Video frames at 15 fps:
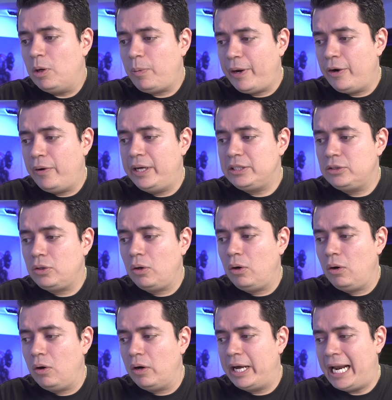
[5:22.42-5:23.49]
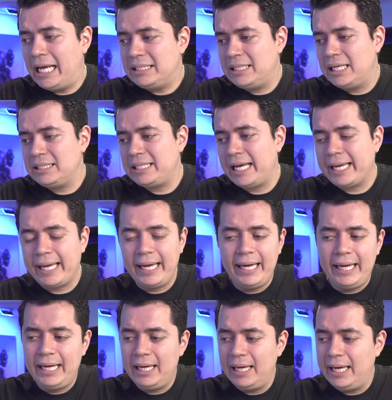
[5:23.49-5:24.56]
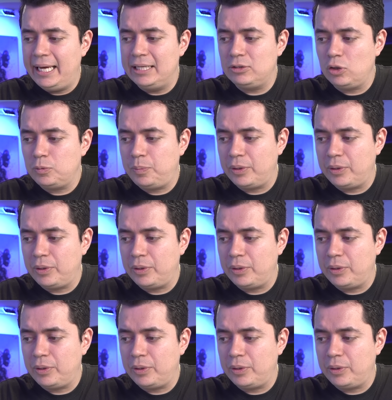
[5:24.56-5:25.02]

Pues bueno, esto gracias a que estos